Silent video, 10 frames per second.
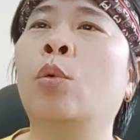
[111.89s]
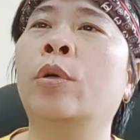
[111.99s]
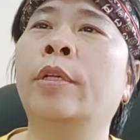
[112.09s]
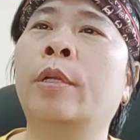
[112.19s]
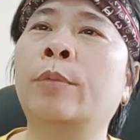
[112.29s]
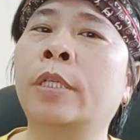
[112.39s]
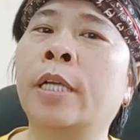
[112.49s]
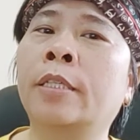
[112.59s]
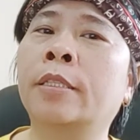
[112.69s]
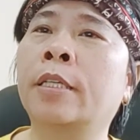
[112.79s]
Hội đồng Nhân
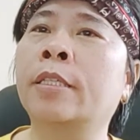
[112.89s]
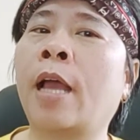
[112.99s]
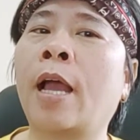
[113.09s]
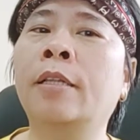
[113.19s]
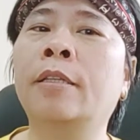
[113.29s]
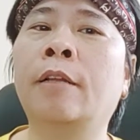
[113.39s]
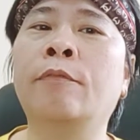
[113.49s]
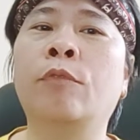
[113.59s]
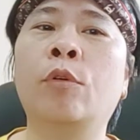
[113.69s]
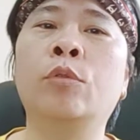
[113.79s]
dân thị xã,
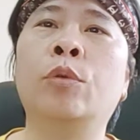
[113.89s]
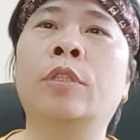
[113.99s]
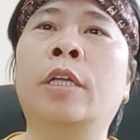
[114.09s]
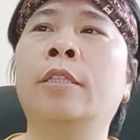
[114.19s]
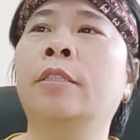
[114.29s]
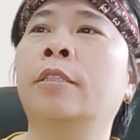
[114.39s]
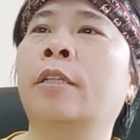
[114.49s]
thành phố thuộc tỉnh,